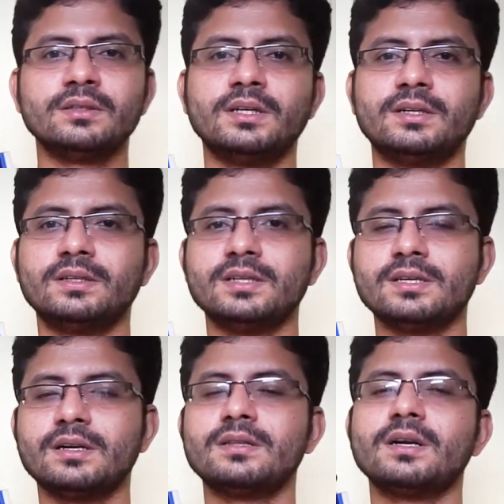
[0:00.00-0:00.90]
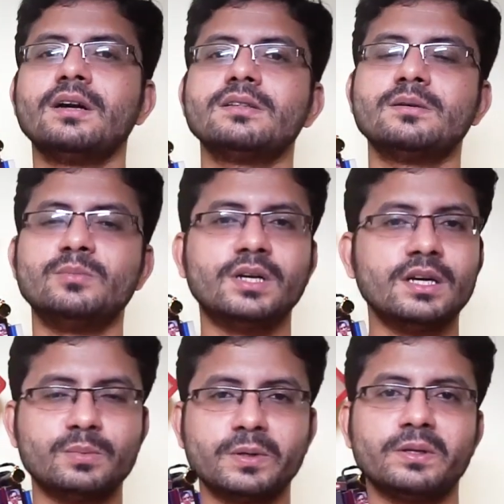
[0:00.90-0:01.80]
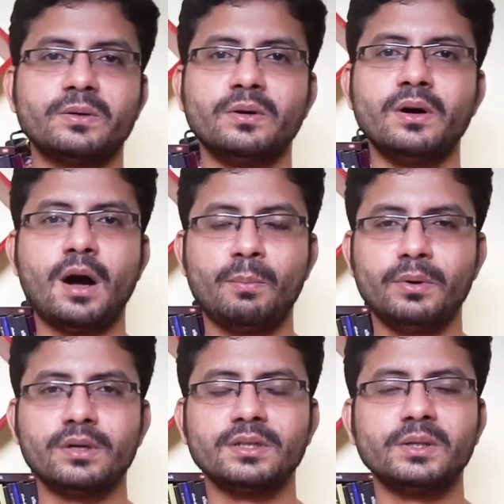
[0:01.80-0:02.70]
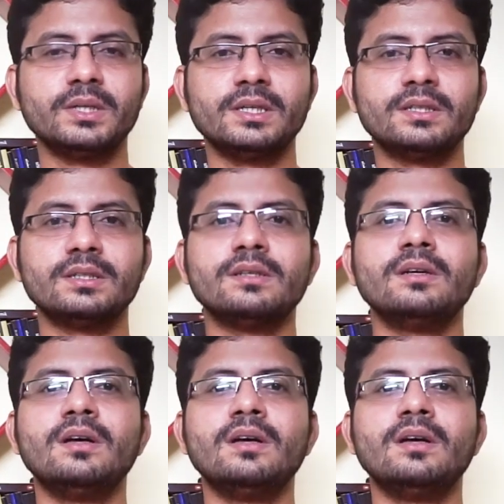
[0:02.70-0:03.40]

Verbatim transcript: கிட்டத்தட்ட சரித்திர காலத்துக்கு முன்னாடி பிறந்திருக்கணும் அப்போ இருந்தவங்களுக்கு